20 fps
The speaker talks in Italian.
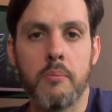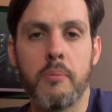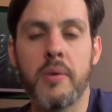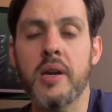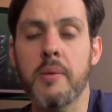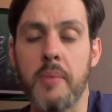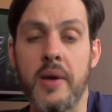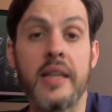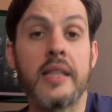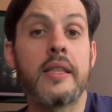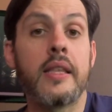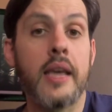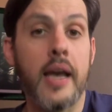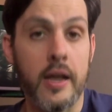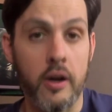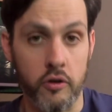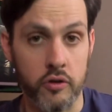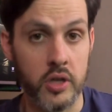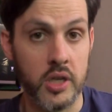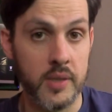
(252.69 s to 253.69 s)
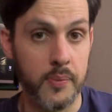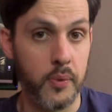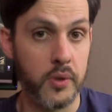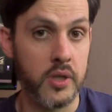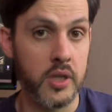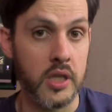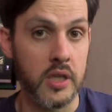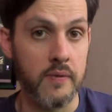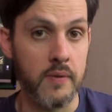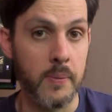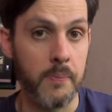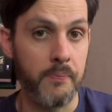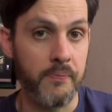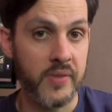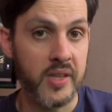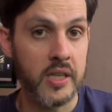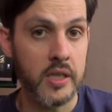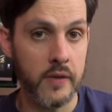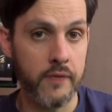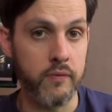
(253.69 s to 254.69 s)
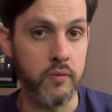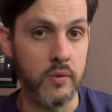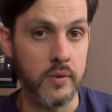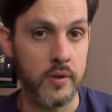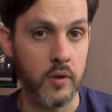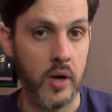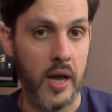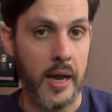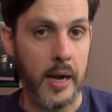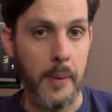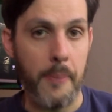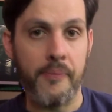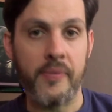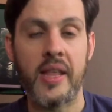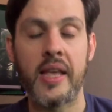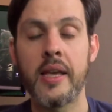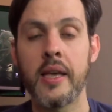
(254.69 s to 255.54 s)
permette ai nostri dispositivi di funzionare.